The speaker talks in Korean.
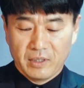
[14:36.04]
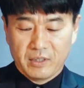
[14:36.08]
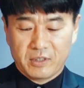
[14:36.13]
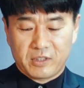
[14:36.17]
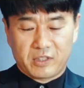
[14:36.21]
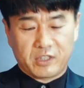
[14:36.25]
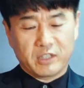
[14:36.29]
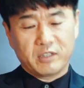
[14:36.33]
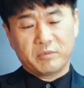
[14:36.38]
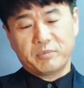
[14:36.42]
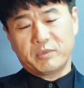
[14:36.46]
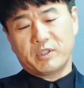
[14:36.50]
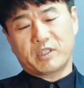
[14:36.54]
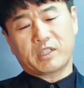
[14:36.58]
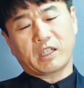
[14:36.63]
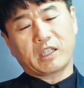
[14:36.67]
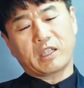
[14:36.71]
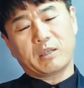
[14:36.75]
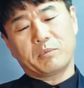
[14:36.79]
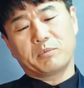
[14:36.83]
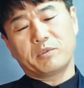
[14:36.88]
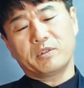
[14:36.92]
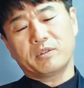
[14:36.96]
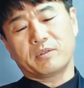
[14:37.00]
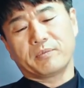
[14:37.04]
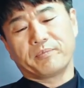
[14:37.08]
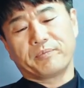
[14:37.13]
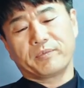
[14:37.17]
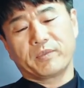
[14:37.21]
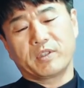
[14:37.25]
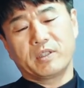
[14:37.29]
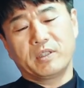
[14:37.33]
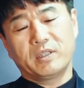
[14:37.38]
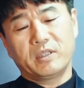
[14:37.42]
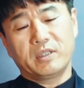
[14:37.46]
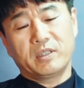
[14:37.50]
지금 이 사람은
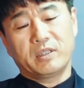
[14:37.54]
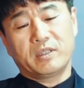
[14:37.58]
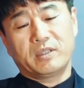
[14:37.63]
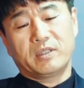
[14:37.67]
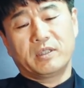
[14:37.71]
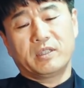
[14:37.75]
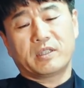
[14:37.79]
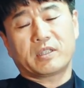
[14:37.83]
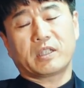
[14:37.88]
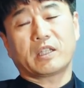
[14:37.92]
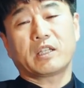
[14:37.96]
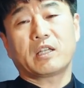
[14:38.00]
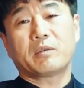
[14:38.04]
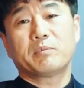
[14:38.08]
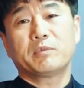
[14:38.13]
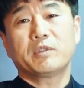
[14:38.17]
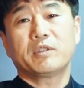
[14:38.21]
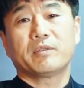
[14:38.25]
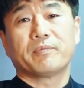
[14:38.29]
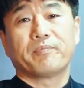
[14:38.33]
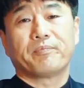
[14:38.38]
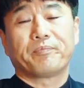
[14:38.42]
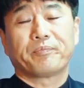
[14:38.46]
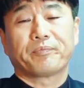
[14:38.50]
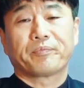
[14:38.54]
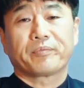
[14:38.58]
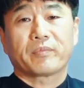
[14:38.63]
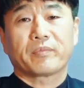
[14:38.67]
이 사람은